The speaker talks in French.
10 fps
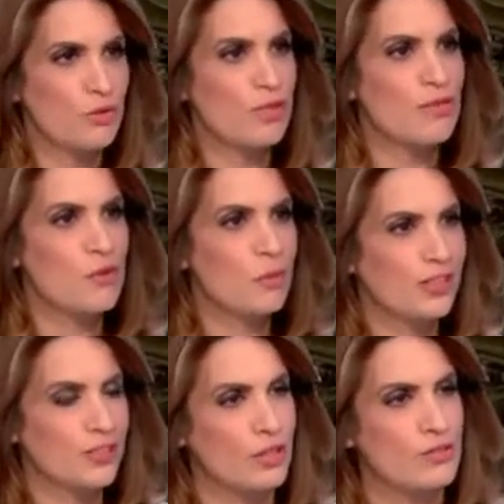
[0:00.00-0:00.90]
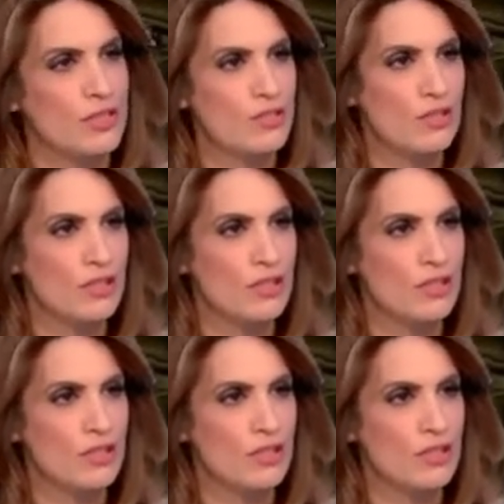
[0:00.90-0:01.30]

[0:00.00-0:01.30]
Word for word: Vous me développerez dans quelques instants la